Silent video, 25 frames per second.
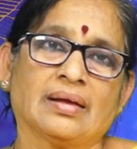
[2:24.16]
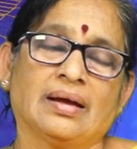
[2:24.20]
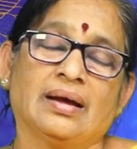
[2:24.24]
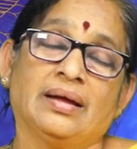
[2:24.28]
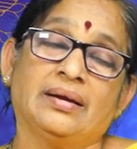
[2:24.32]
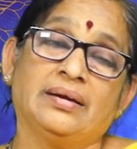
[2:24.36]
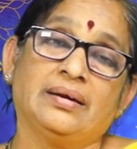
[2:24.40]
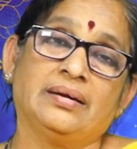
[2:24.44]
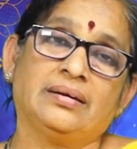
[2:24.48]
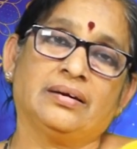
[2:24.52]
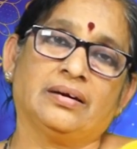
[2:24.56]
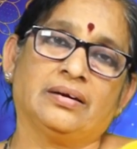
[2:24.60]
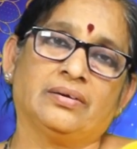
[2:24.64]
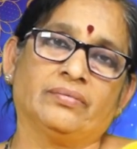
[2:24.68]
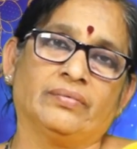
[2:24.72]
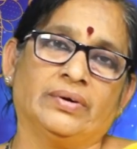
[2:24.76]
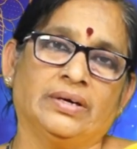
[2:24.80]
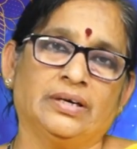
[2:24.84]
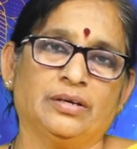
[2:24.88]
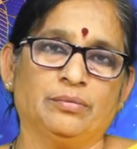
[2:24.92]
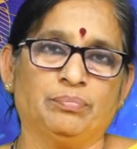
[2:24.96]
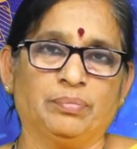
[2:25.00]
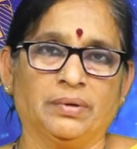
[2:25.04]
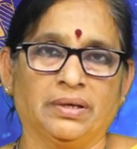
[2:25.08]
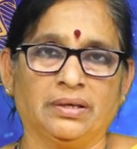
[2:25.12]

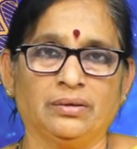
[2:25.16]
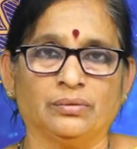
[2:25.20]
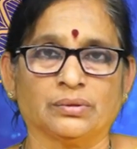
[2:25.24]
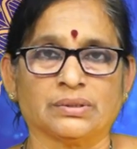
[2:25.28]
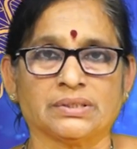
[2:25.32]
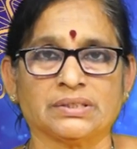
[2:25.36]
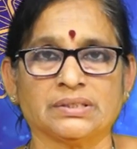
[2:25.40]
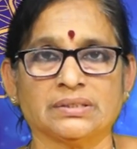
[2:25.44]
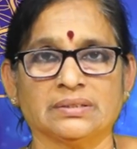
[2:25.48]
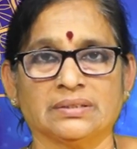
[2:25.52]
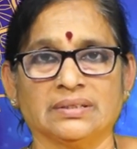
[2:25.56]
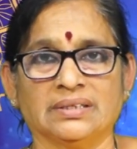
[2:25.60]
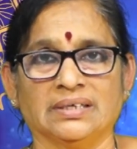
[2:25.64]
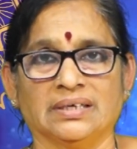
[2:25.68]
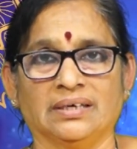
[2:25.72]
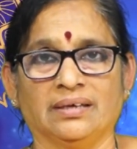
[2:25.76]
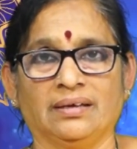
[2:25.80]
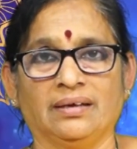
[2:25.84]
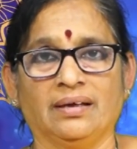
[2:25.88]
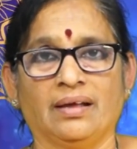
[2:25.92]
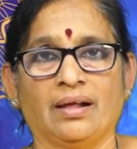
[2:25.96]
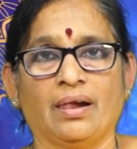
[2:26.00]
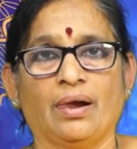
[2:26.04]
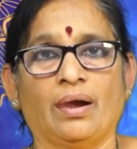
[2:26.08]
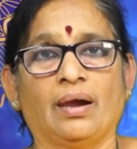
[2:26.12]
అనేటటువంటి పేరు వచ్చింది
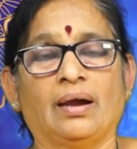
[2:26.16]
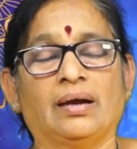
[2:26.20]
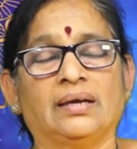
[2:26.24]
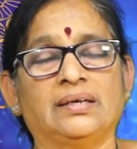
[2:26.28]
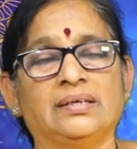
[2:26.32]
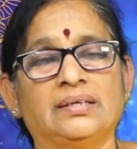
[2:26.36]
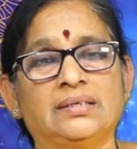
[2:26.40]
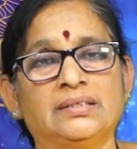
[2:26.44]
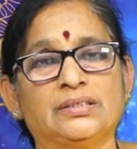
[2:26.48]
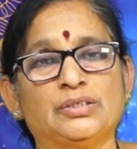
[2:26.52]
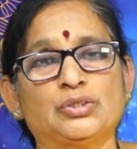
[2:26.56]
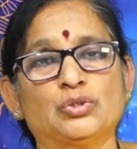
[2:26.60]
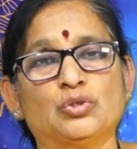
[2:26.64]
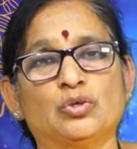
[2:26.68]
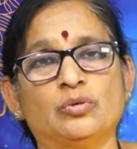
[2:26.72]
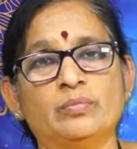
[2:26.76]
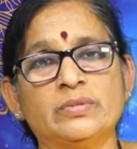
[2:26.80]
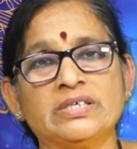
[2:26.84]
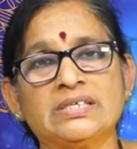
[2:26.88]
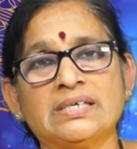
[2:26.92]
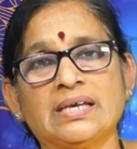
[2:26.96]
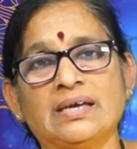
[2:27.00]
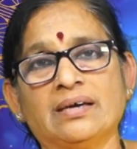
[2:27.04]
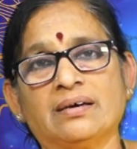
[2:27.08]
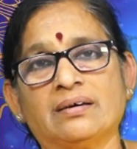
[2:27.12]
ఈ
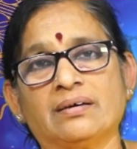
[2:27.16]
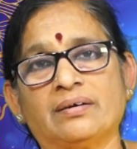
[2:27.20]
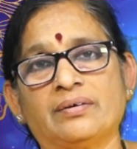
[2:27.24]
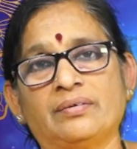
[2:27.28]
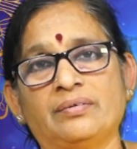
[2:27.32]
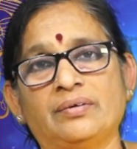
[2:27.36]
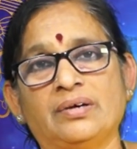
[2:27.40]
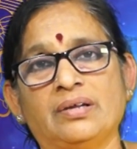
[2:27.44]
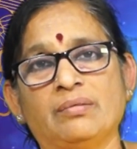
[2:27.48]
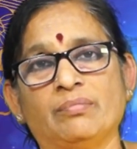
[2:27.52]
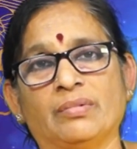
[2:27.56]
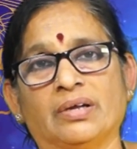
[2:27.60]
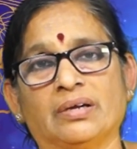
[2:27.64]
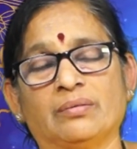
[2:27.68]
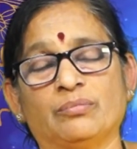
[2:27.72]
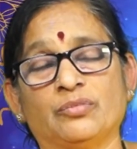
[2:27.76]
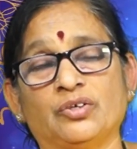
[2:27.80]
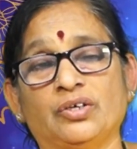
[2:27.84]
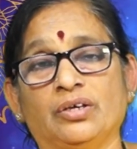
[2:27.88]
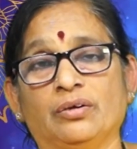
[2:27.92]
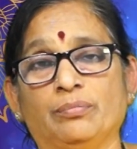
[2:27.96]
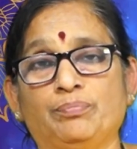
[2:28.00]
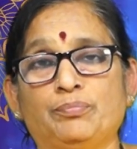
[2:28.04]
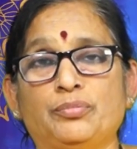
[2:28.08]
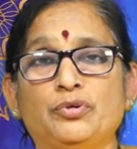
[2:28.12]
సోమశేఖరుణ్ణి మనం
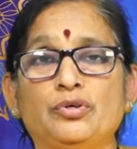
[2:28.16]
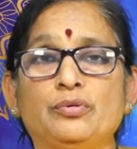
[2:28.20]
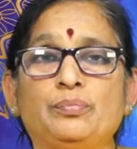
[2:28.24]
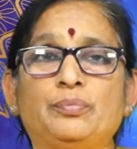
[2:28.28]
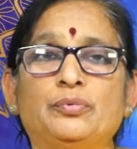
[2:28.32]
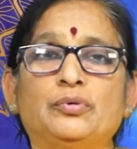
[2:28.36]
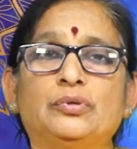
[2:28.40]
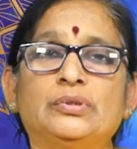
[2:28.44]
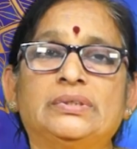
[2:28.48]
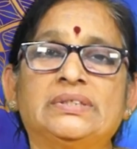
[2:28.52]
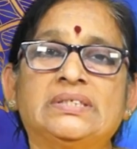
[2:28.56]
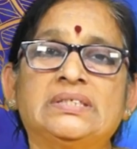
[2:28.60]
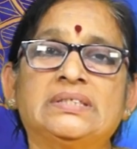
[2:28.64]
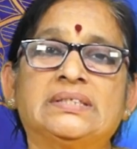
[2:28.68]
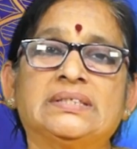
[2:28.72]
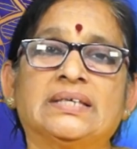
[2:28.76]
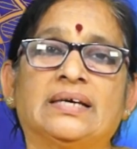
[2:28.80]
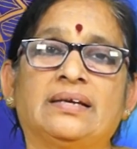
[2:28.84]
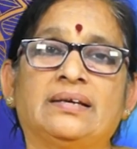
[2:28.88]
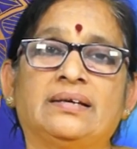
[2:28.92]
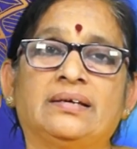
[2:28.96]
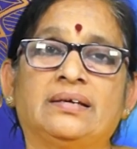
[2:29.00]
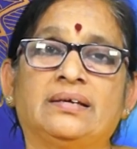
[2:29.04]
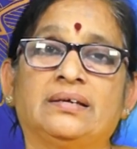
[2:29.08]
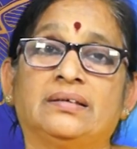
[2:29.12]
ఎప్పుడు
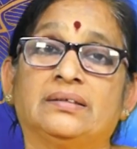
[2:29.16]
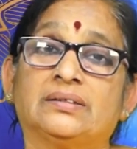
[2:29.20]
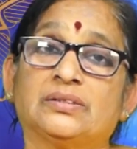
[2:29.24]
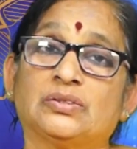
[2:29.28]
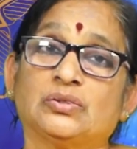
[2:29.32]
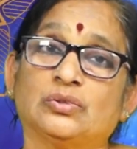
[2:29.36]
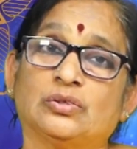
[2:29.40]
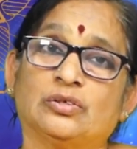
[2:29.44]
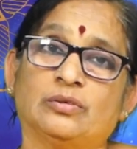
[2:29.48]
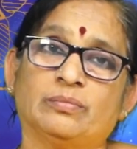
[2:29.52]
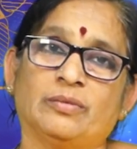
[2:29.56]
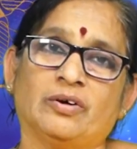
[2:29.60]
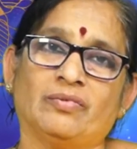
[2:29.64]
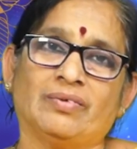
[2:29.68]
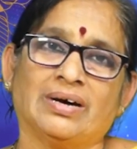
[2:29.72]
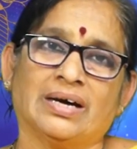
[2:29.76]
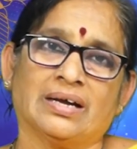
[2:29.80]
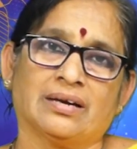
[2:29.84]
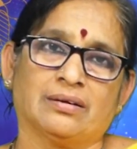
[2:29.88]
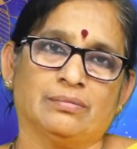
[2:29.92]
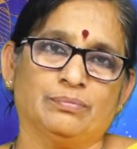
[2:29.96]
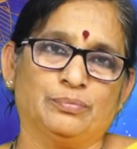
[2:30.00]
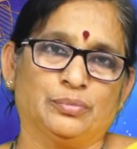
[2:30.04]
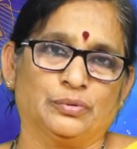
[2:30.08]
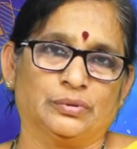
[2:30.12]
పూజించాలి
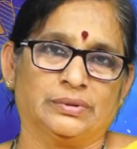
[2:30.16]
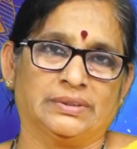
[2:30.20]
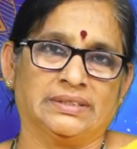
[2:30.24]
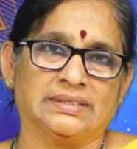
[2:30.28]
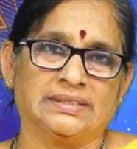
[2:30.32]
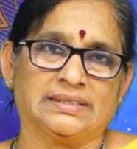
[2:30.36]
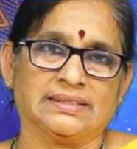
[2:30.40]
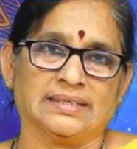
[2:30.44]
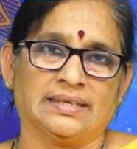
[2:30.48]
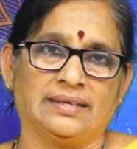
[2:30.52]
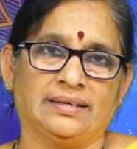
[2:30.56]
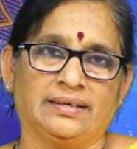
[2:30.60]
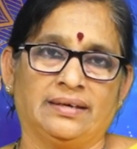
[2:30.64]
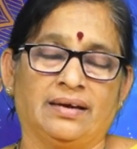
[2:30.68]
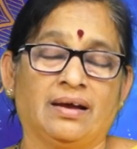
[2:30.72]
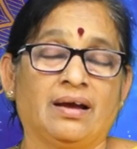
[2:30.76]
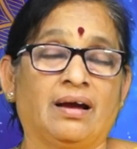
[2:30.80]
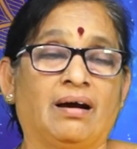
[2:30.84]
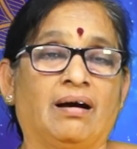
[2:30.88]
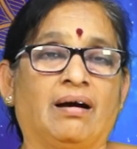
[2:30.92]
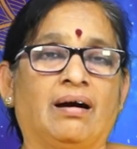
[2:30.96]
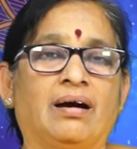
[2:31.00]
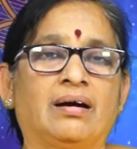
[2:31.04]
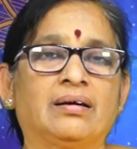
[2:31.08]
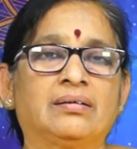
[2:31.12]
సోమవారం పూజించాలి
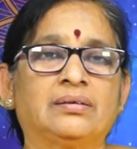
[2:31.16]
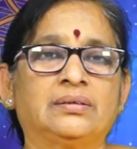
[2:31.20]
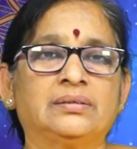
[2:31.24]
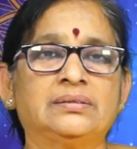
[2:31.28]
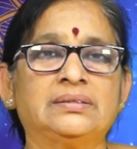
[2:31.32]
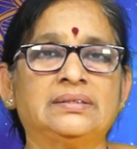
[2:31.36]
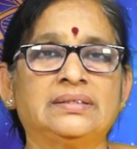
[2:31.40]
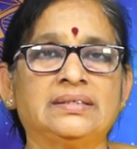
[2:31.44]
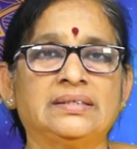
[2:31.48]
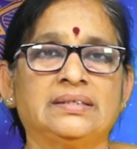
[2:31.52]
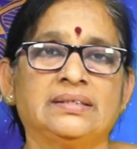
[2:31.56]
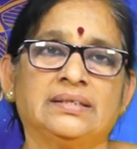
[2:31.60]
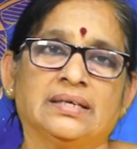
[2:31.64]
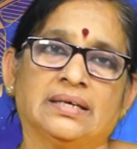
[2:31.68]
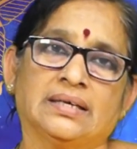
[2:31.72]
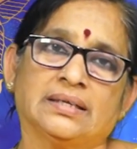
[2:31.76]
ఆ రోజున